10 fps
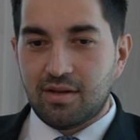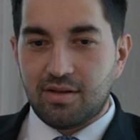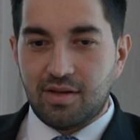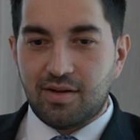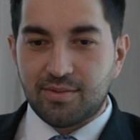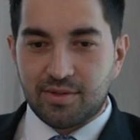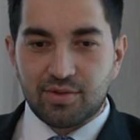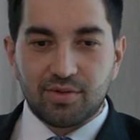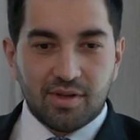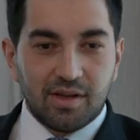Э, я вам
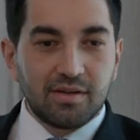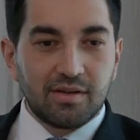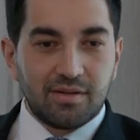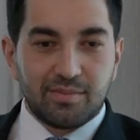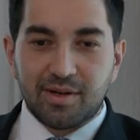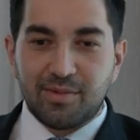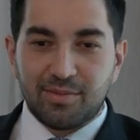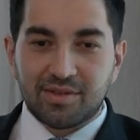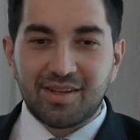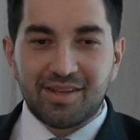скажу так, э,
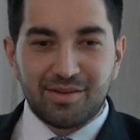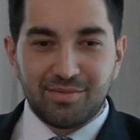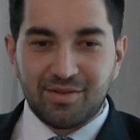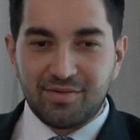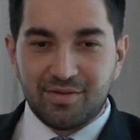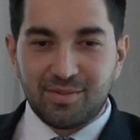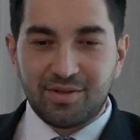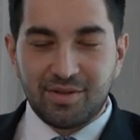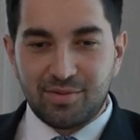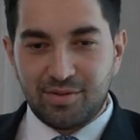проблема с кадрами в
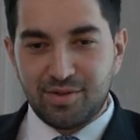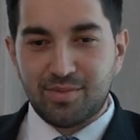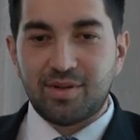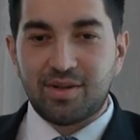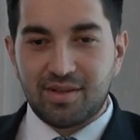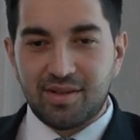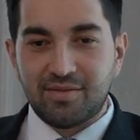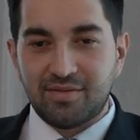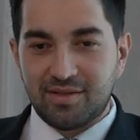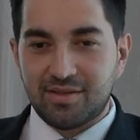области туризма, она
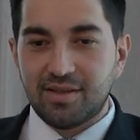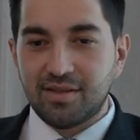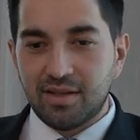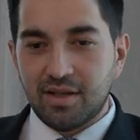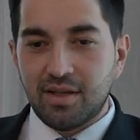везде.